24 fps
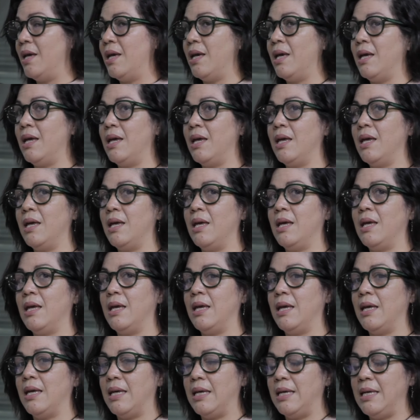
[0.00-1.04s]

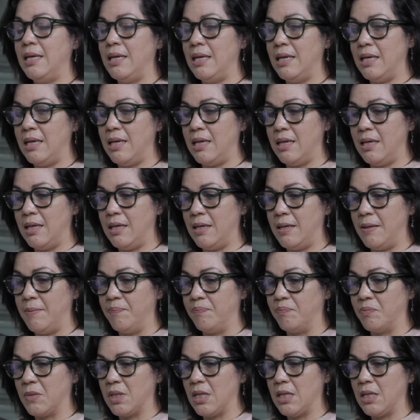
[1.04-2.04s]
eh, y,